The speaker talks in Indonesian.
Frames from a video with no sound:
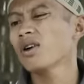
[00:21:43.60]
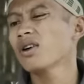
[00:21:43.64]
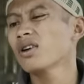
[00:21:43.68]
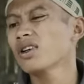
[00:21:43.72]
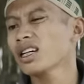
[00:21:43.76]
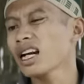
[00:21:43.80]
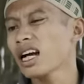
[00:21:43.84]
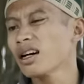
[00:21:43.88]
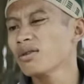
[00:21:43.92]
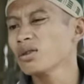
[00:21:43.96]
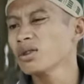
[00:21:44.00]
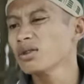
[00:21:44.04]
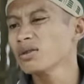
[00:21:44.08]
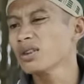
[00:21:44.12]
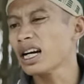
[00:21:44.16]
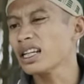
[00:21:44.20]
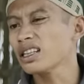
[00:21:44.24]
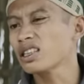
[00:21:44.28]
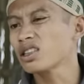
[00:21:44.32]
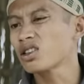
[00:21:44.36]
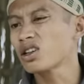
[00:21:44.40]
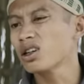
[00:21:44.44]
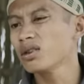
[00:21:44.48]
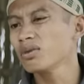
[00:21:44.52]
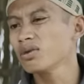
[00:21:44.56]
wong klambi ndak
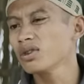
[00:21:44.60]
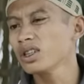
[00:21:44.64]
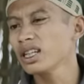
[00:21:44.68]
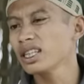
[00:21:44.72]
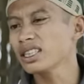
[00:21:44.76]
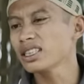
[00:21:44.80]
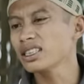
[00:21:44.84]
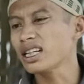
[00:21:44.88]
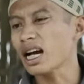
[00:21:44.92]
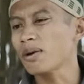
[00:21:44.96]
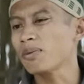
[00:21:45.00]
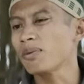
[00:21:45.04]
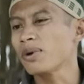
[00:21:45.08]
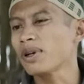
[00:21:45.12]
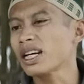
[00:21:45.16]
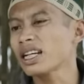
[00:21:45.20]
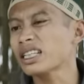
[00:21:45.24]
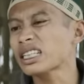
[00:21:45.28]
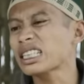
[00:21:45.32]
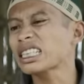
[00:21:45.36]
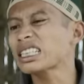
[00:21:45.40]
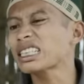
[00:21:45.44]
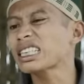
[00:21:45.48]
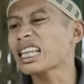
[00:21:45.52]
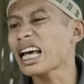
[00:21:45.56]
digongulis ndak beres
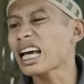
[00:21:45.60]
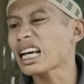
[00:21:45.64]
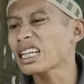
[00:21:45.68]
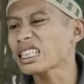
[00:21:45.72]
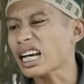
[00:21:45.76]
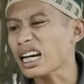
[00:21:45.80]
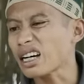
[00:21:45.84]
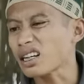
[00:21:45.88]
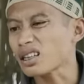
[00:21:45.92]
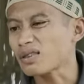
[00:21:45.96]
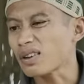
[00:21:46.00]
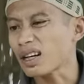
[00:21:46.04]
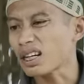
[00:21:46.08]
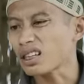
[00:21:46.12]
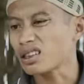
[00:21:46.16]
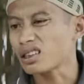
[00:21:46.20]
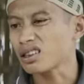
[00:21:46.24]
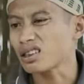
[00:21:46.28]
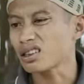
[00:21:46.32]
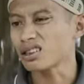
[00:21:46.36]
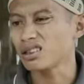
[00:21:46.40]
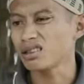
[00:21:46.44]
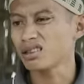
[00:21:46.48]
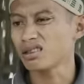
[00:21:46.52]
kita yang lho Pak lo.